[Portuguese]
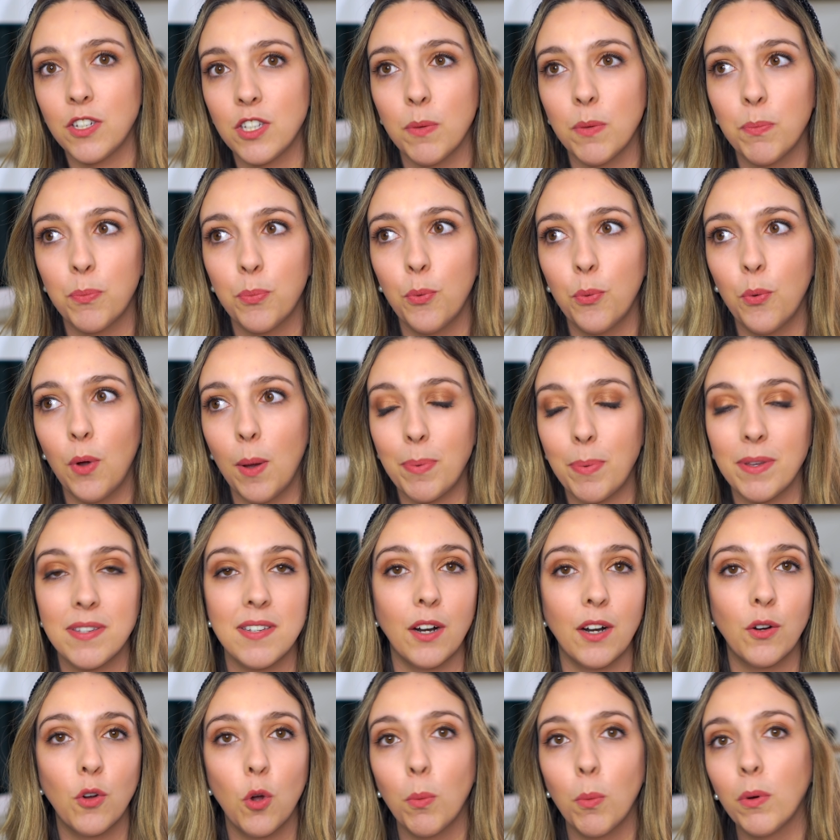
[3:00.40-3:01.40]
tempo a
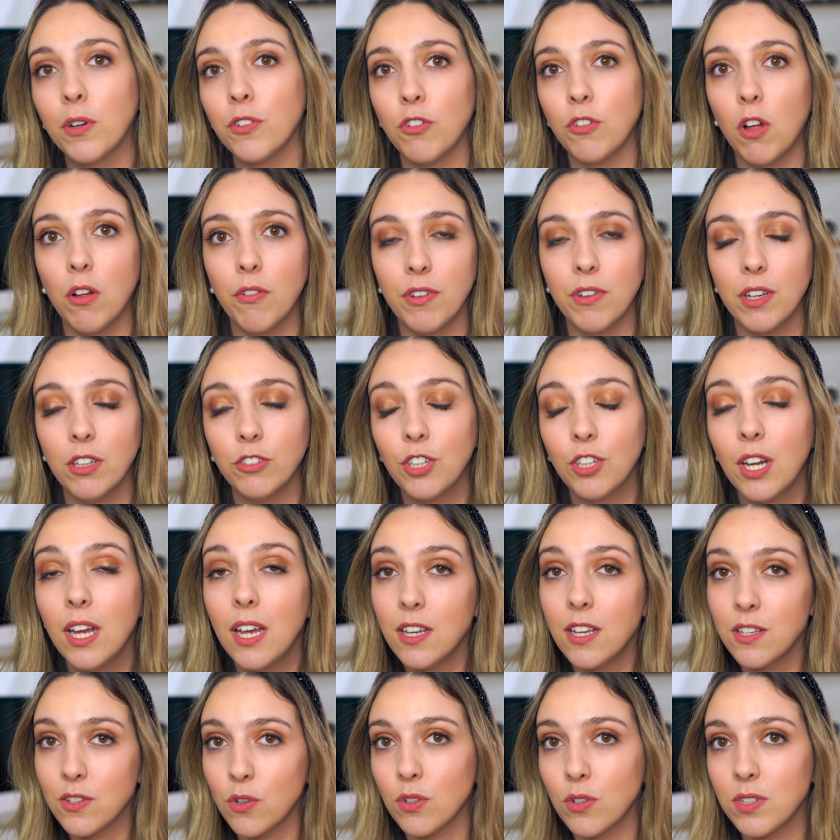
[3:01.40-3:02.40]
pensar como resolvê-los,
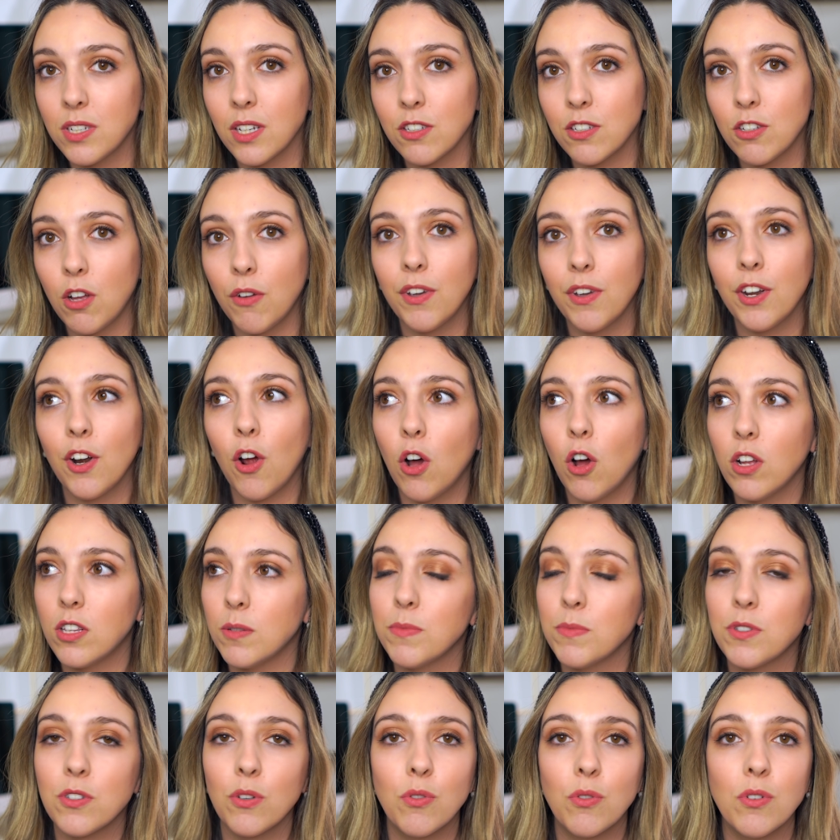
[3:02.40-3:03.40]
se conseguir resolver,
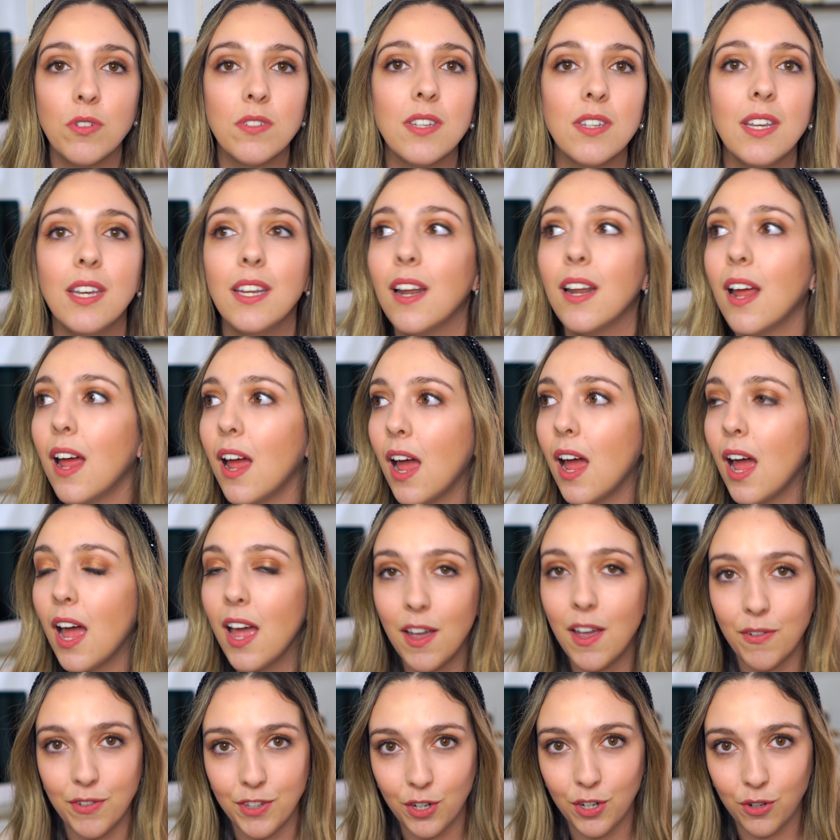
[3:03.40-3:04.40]
ótimo, se não conseguir,
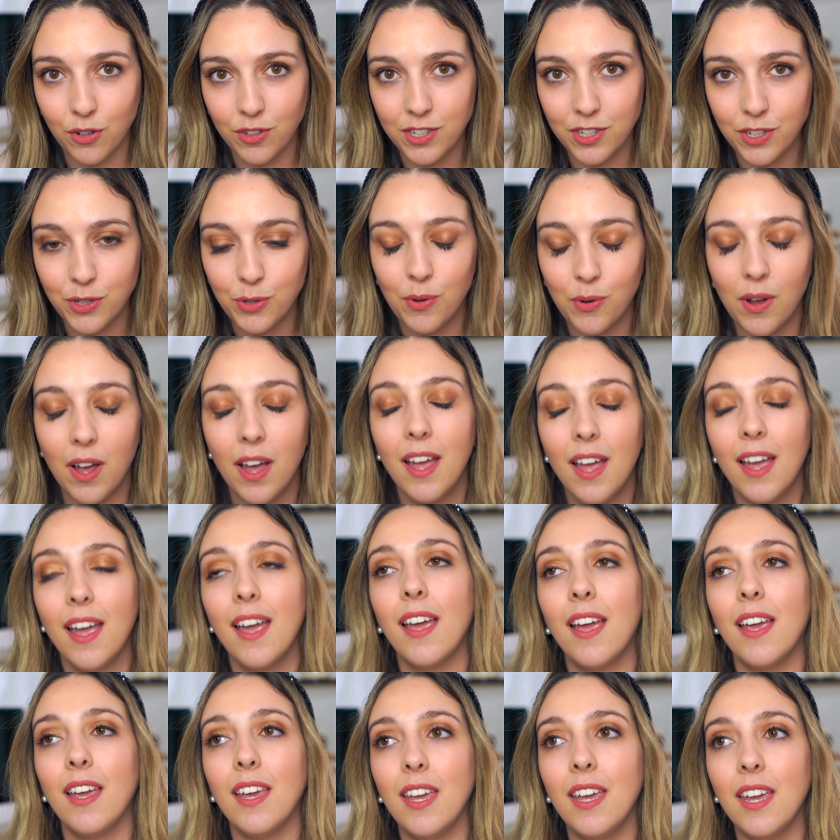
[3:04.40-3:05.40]
a vida continua
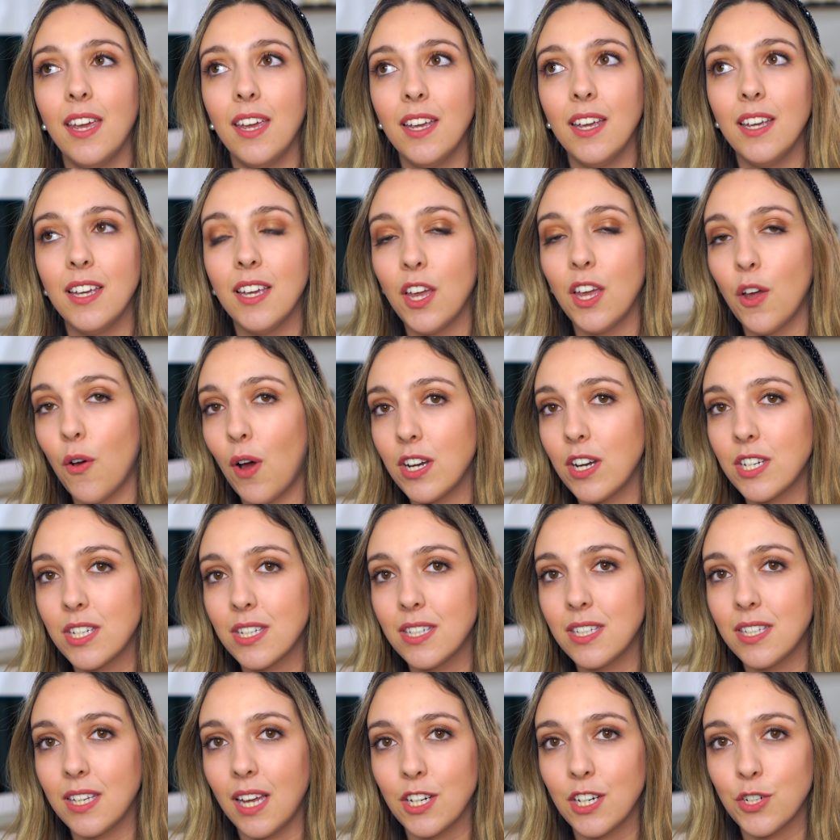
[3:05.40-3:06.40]
e eu acho
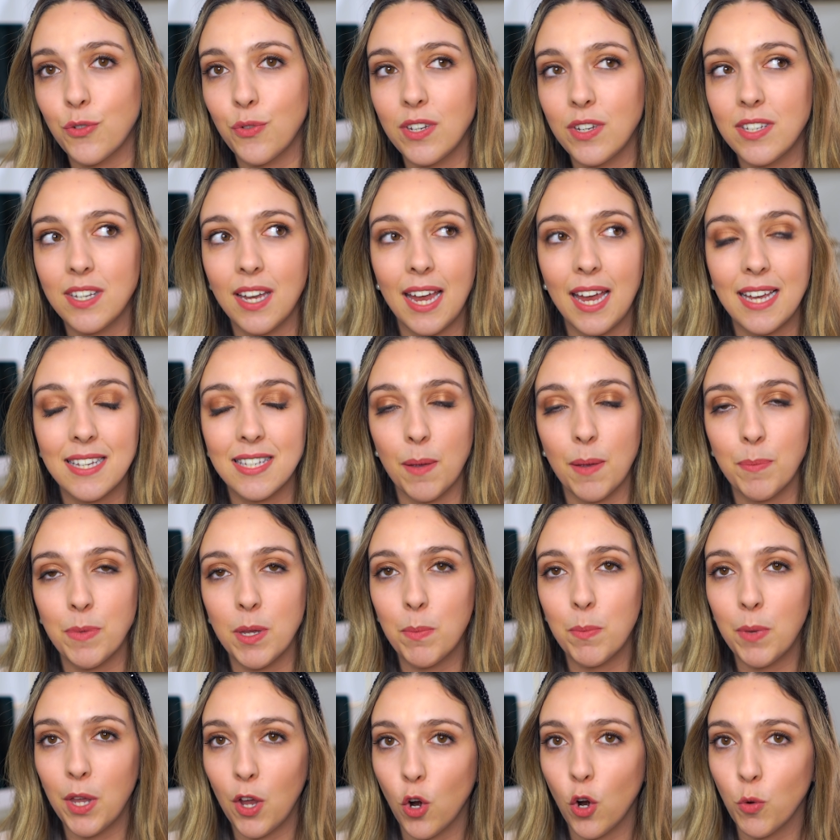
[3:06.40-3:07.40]
que sim, acho que foi essa a
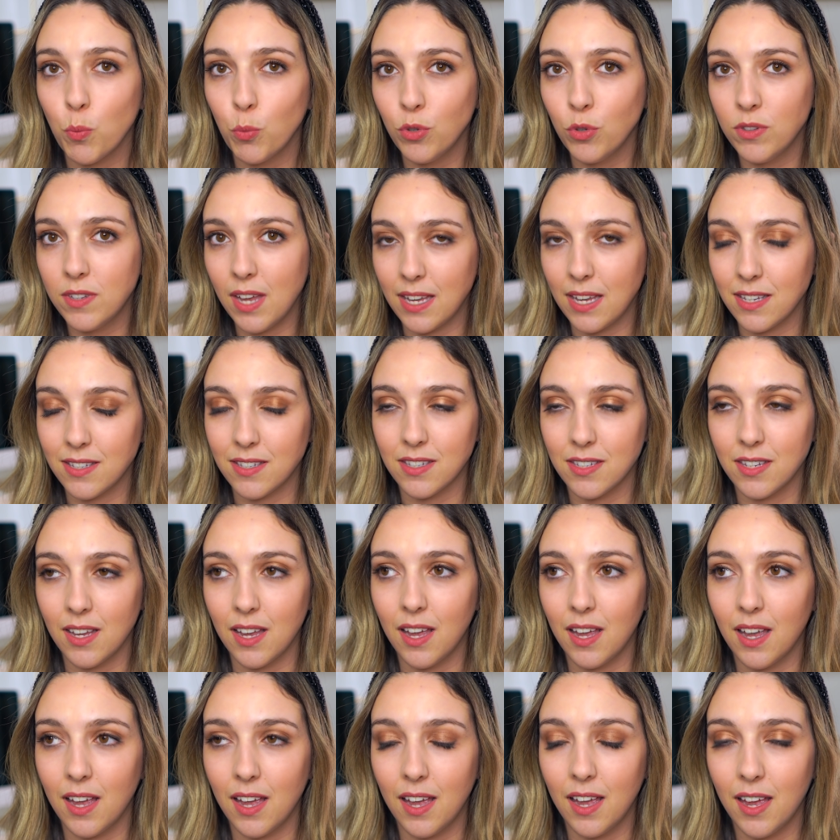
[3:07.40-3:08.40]
minha maior
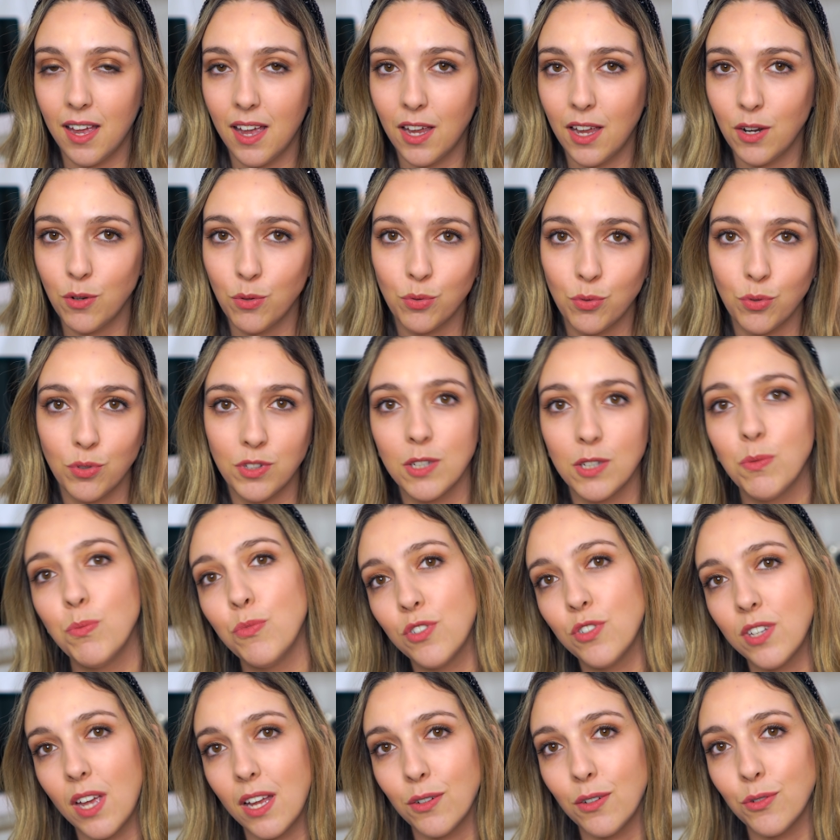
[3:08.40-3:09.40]
mudança uh, nos
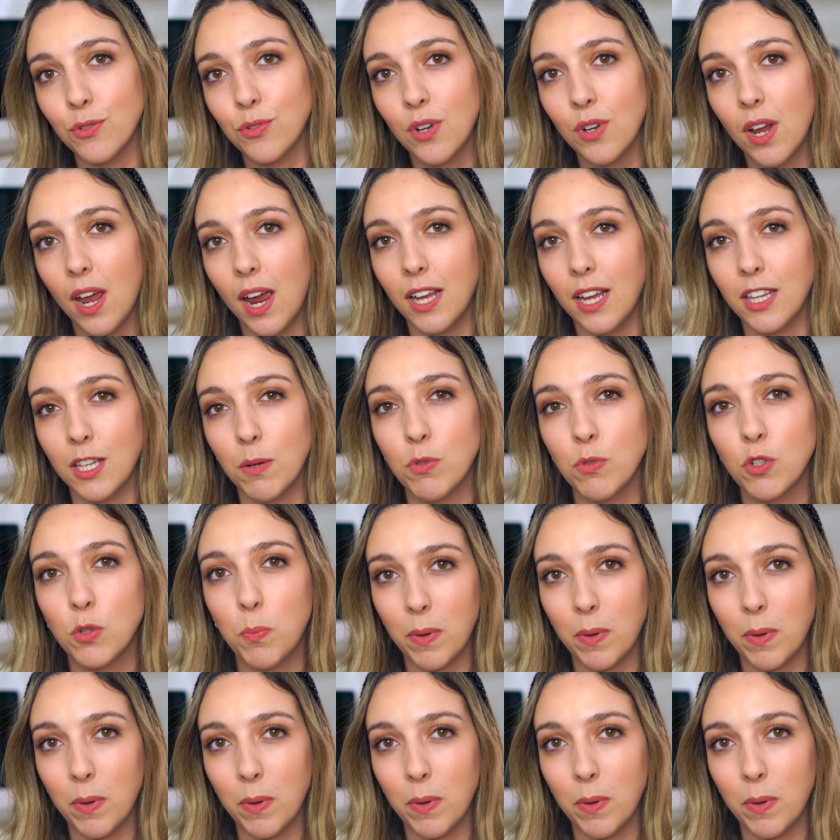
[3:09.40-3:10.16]
últimos anos, em termos de